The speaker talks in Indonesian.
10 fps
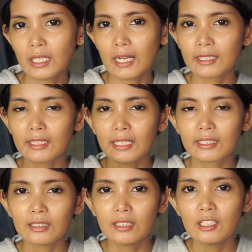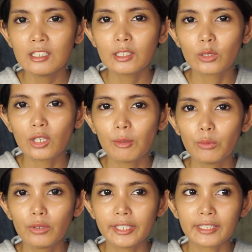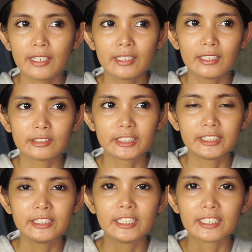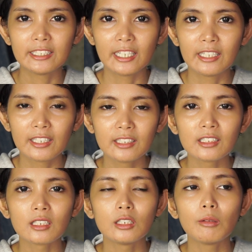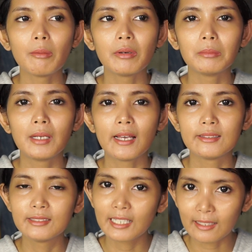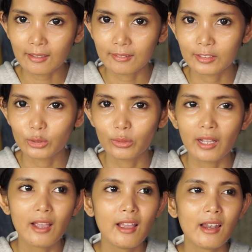akhir-akhir ini kalau kamu lihat ada sedikit dandan karena aku memang belajar gitu ya